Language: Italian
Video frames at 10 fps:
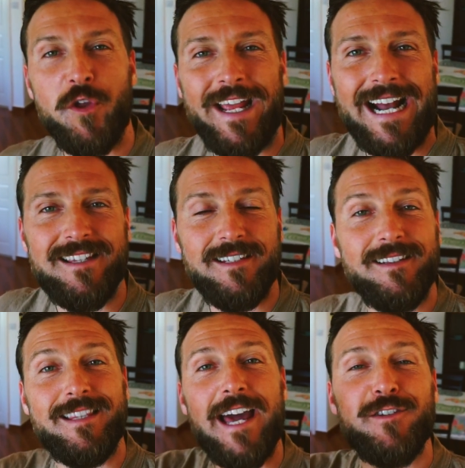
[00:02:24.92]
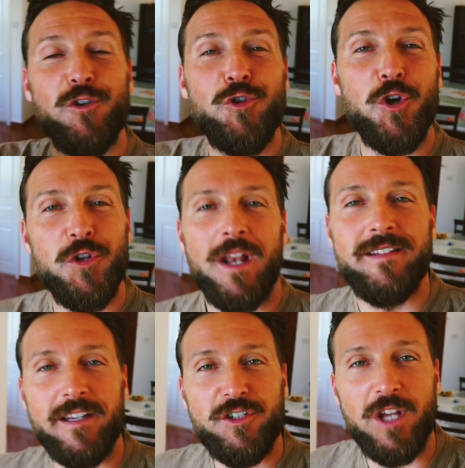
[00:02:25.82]
Buongiorno ragazzi, terzo giorno alle
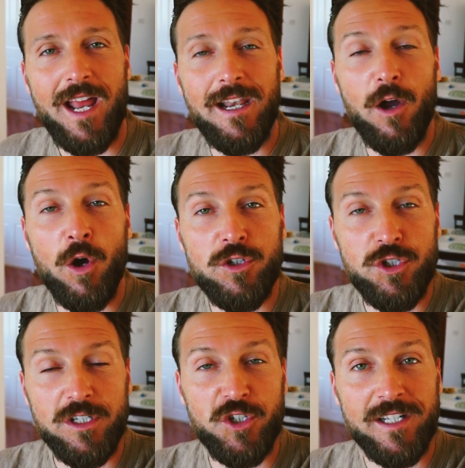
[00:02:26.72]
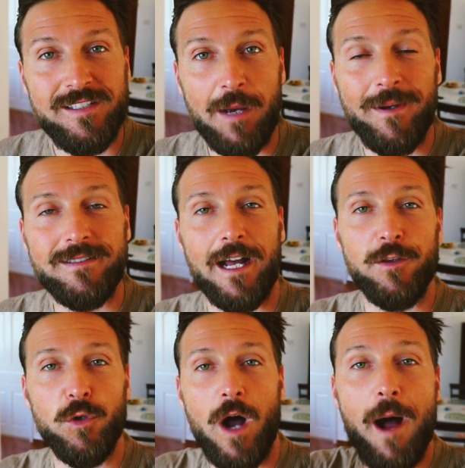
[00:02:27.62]
Seychelles, oggi ce ne stiamo
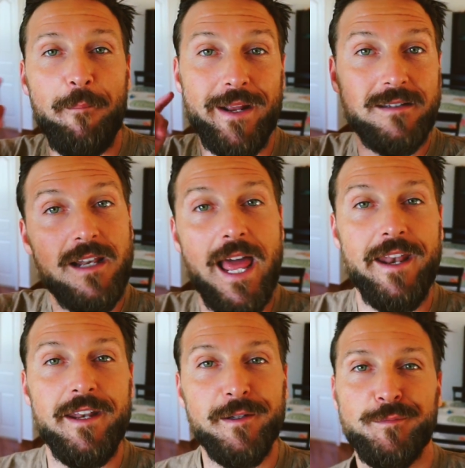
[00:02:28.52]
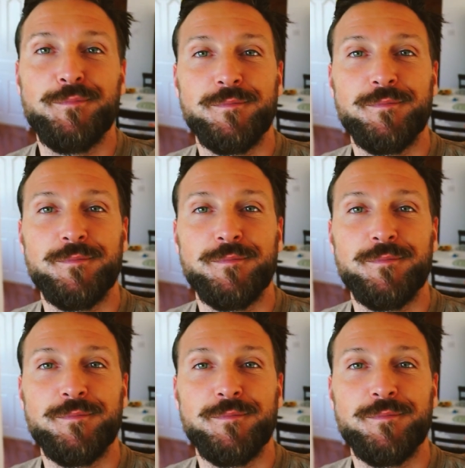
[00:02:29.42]
andando a Preslen.